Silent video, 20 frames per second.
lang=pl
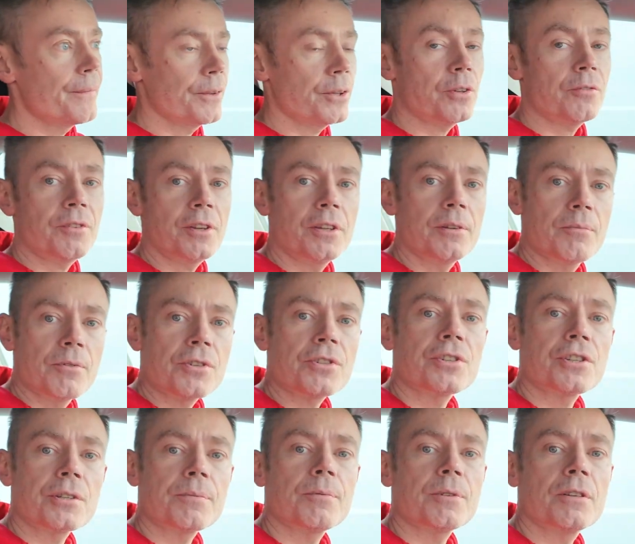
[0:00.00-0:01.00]
no to wtedy
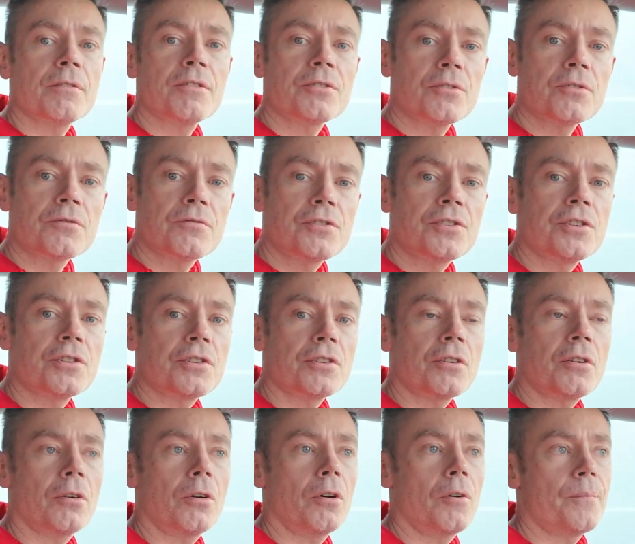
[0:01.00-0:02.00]
możecie się spodziewać oczywiście,
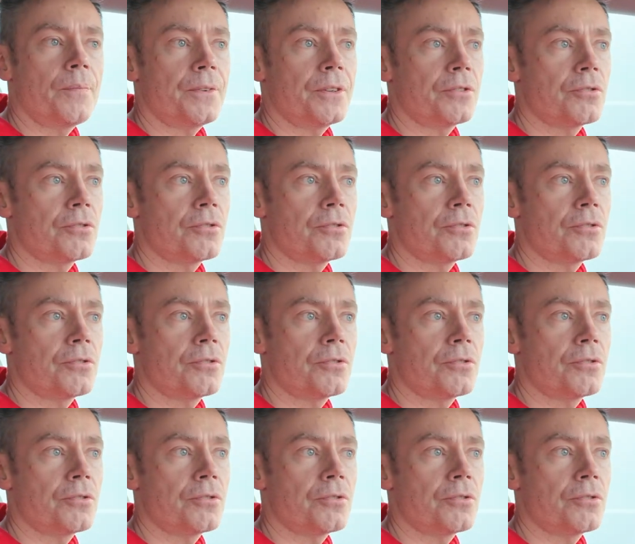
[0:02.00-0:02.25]
że to